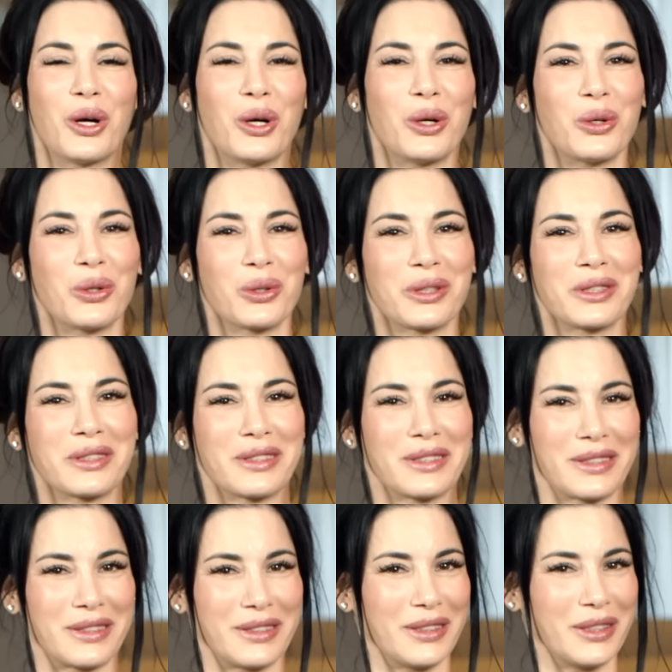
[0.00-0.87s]

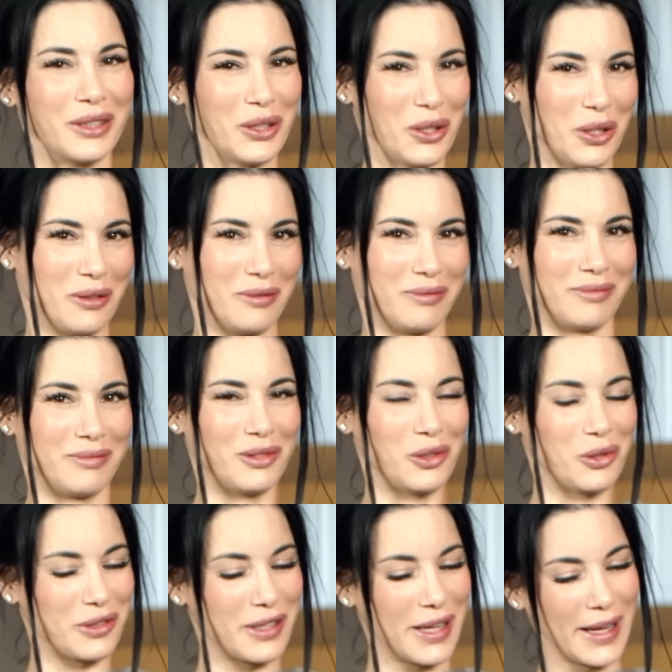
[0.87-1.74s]
Und ja,
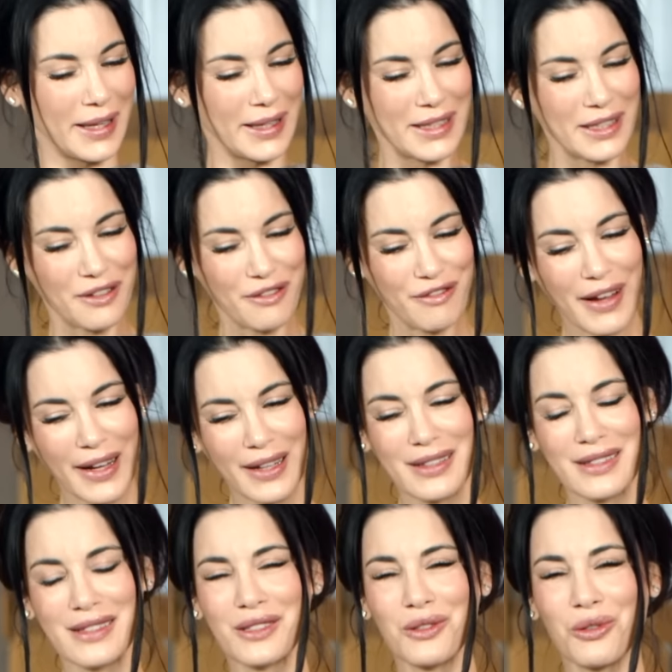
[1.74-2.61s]
unser Engelchen
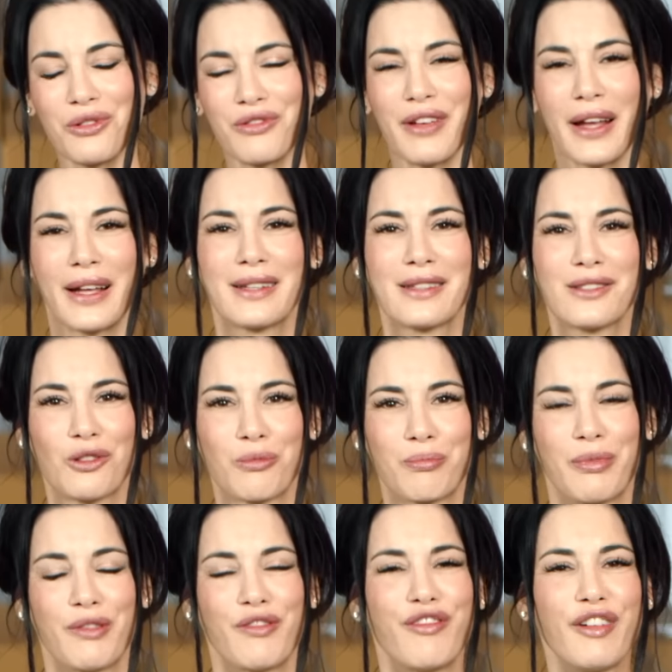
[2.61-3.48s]
wächst und wächst und
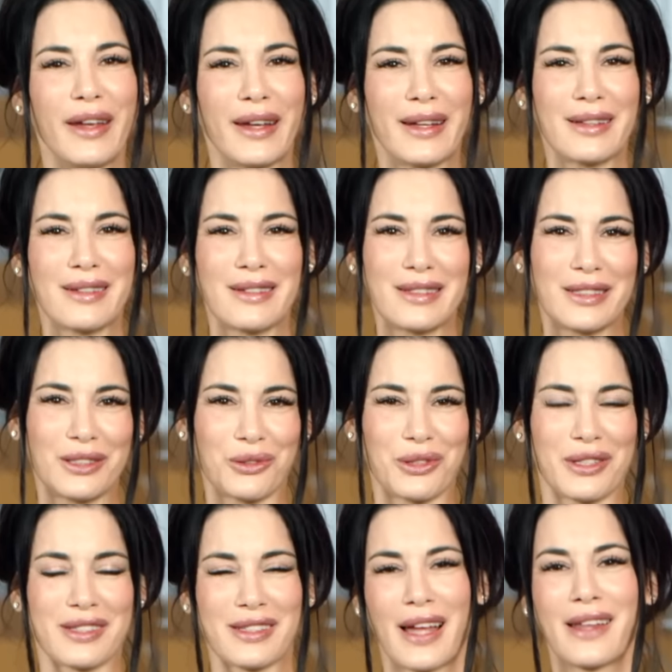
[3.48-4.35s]
bewegt sich und
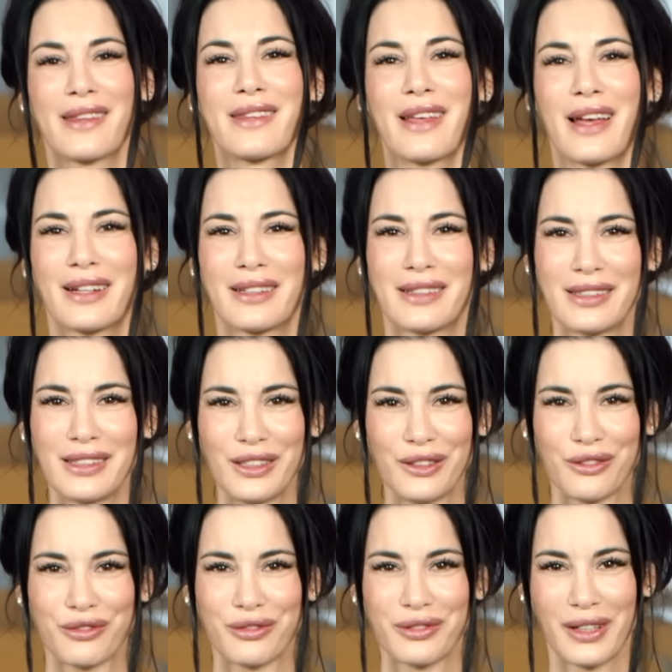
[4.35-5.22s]
ist ganz
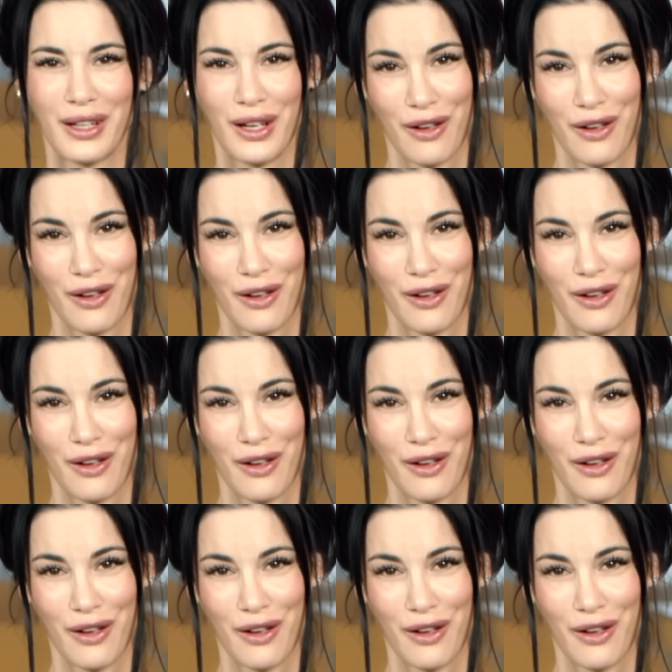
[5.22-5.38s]
aktiv.